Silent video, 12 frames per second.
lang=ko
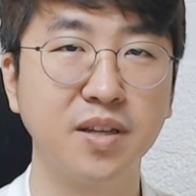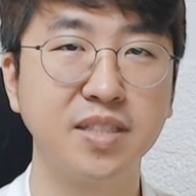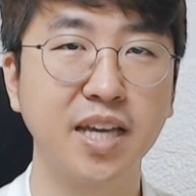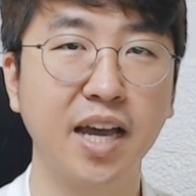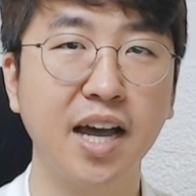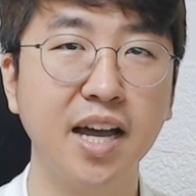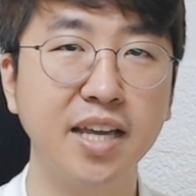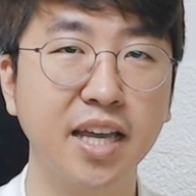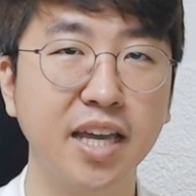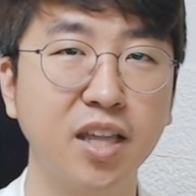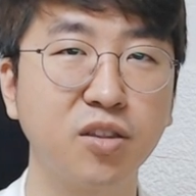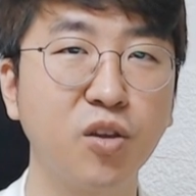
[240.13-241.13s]
제가
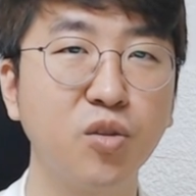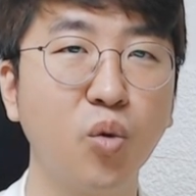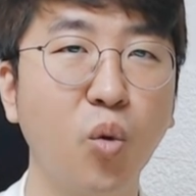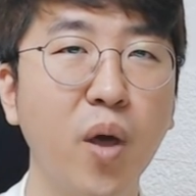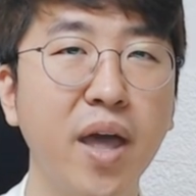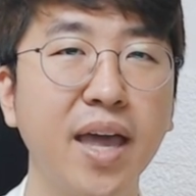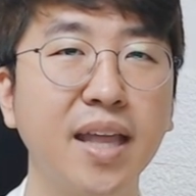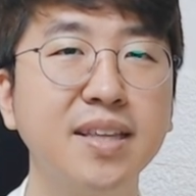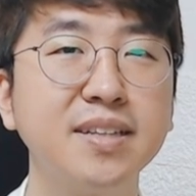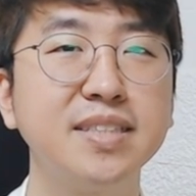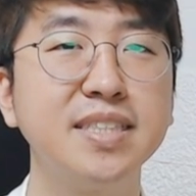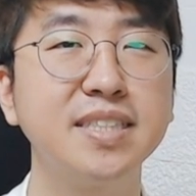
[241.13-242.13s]
얘기했던 오행의
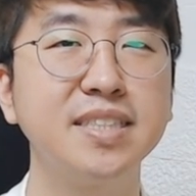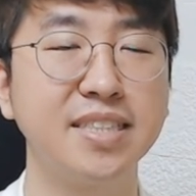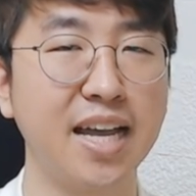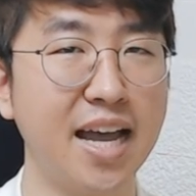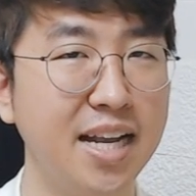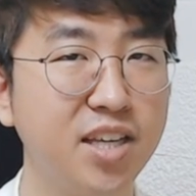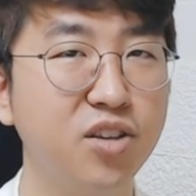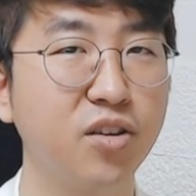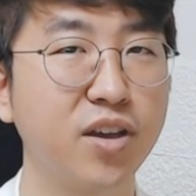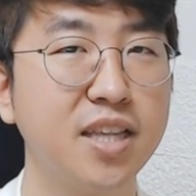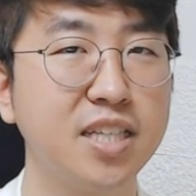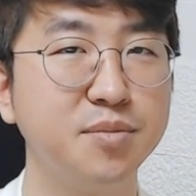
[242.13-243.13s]
특징을 잘
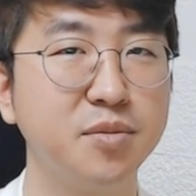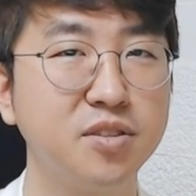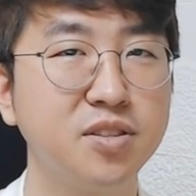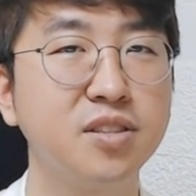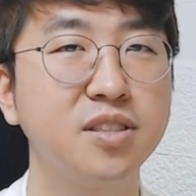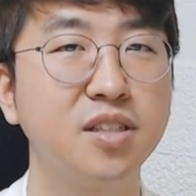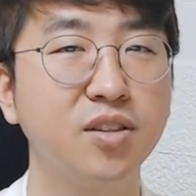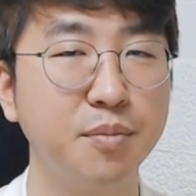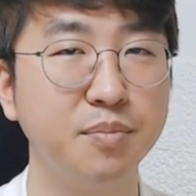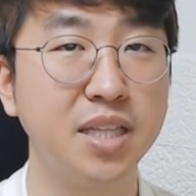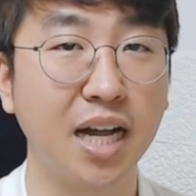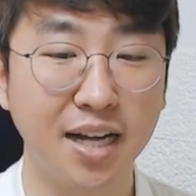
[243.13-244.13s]
기억해내시면
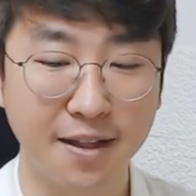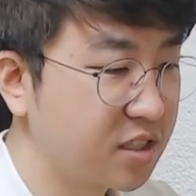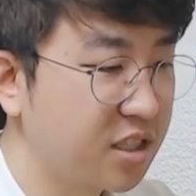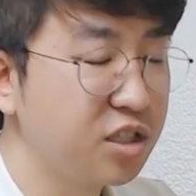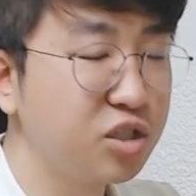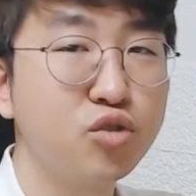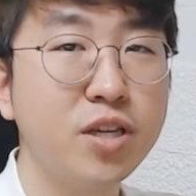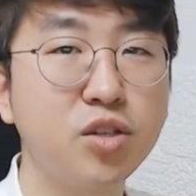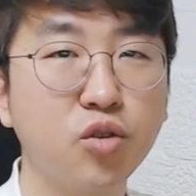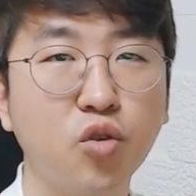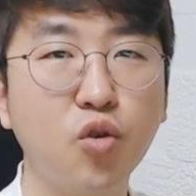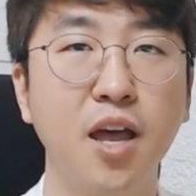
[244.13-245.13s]
됩니다. 그
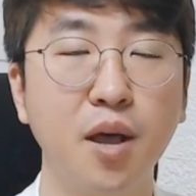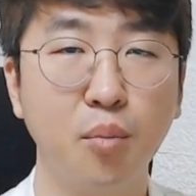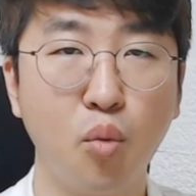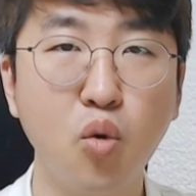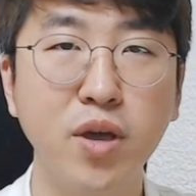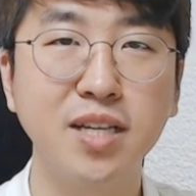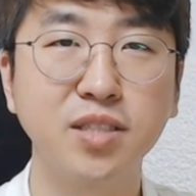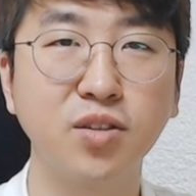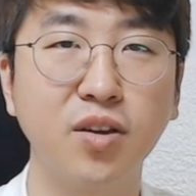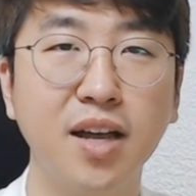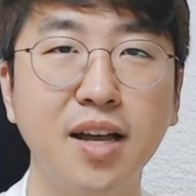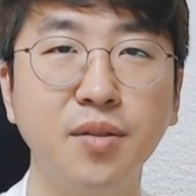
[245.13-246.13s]
중에서도 목이
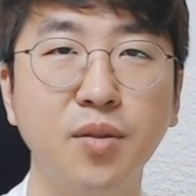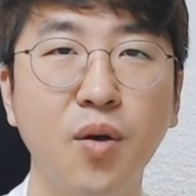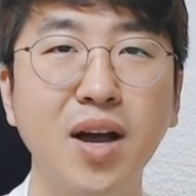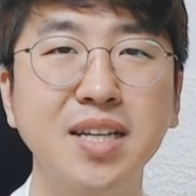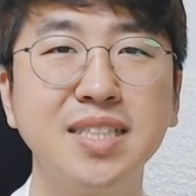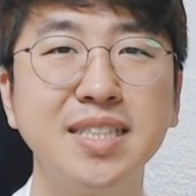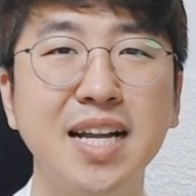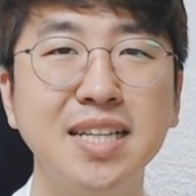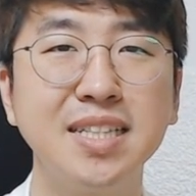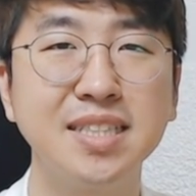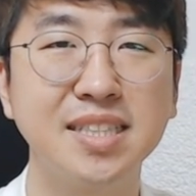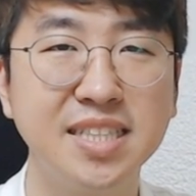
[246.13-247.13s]
있어야
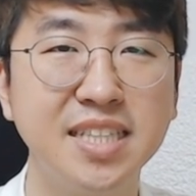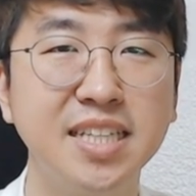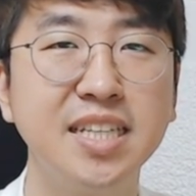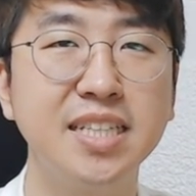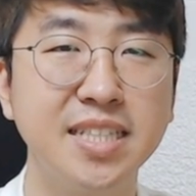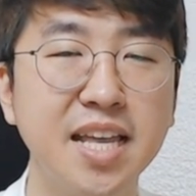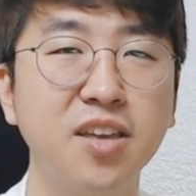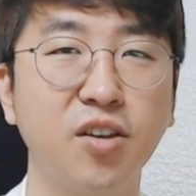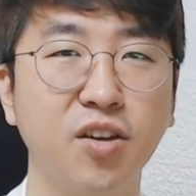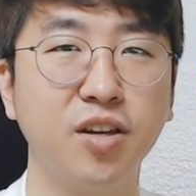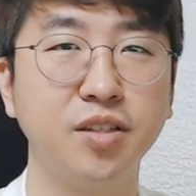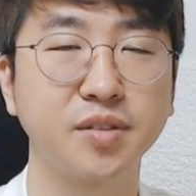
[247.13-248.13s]
확실한 직이
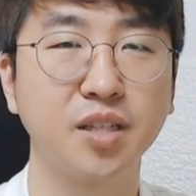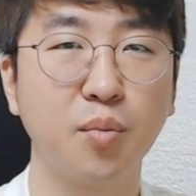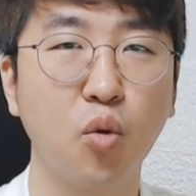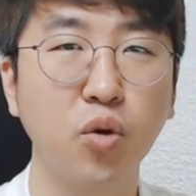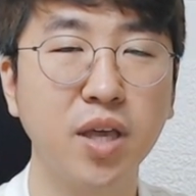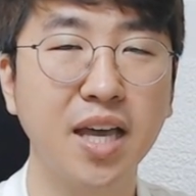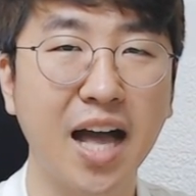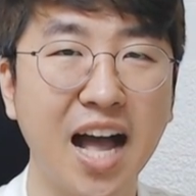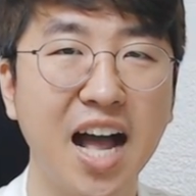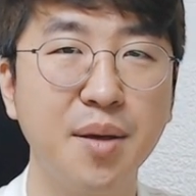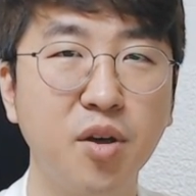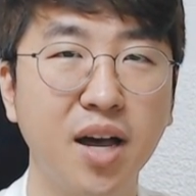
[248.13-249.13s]
생겨요. 목이
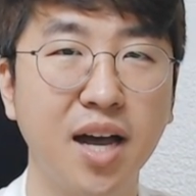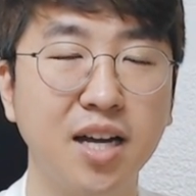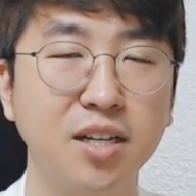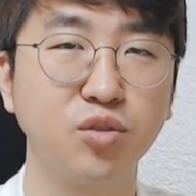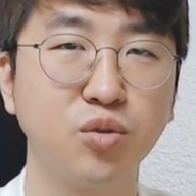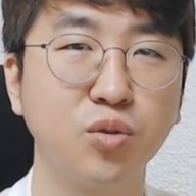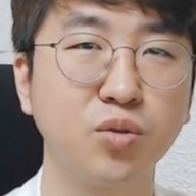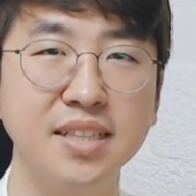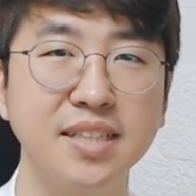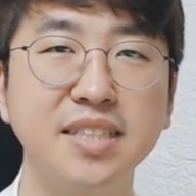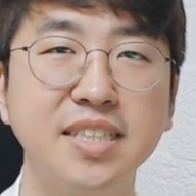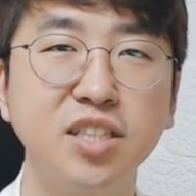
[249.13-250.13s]
강하면
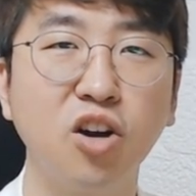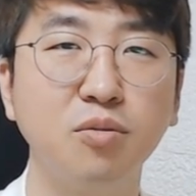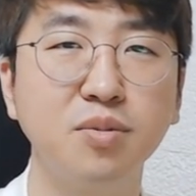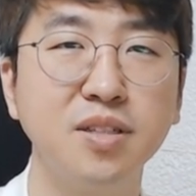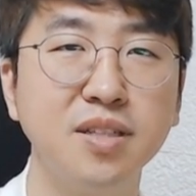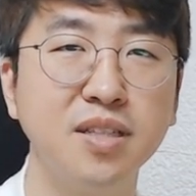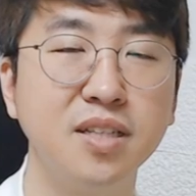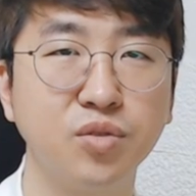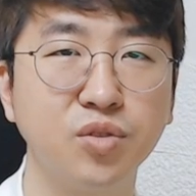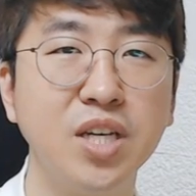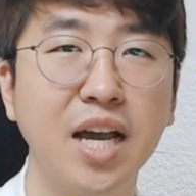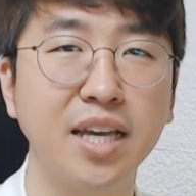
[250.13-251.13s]
강할수록 직업을
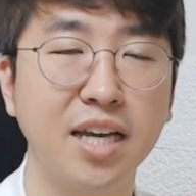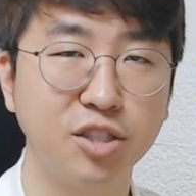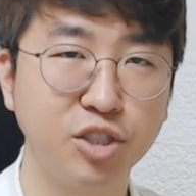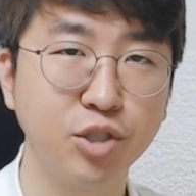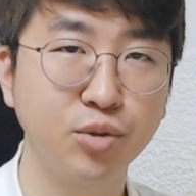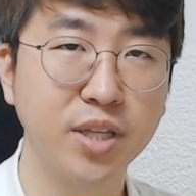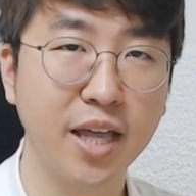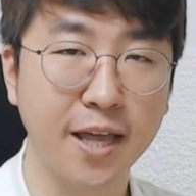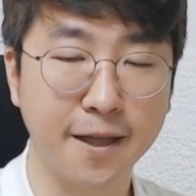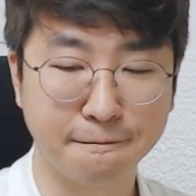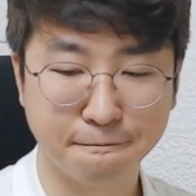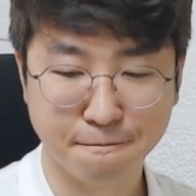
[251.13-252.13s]
취하기가 쉬운데